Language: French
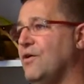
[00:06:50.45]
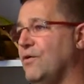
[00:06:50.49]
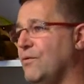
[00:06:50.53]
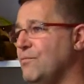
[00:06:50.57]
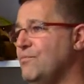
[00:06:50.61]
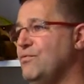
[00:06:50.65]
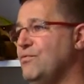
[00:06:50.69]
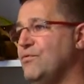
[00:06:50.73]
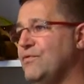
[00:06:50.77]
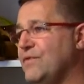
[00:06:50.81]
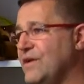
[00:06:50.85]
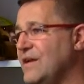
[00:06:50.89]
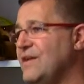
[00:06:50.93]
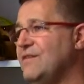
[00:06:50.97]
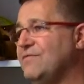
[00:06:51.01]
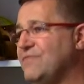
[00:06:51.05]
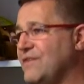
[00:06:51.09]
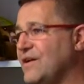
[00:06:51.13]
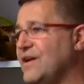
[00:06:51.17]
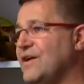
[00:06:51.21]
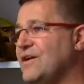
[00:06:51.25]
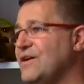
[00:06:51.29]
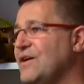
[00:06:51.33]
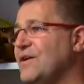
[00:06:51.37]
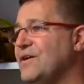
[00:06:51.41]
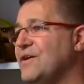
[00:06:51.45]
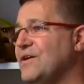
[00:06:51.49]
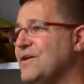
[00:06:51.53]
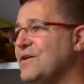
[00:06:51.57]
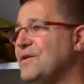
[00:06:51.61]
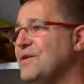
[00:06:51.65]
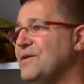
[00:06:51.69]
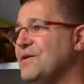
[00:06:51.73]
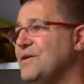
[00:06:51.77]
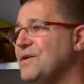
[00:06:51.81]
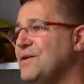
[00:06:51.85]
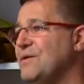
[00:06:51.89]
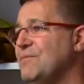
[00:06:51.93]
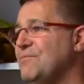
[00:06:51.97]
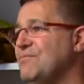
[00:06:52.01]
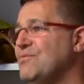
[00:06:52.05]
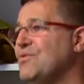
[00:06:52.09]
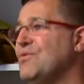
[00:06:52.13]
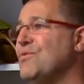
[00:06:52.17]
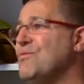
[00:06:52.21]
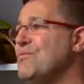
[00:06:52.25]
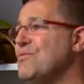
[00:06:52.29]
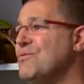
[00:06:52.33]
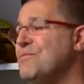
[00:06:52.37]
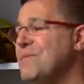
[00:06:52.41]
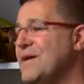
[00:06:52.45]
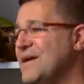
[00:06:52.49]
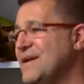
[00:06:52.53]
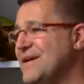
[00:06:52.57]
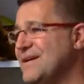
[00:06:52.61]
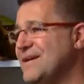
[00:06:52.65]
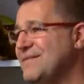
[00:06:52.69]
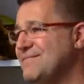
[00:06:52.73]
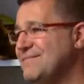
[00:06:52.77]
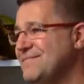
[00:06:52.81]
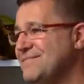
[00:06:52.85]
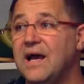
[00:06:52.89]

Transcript: on pouvait les faire beaucoup plus belles.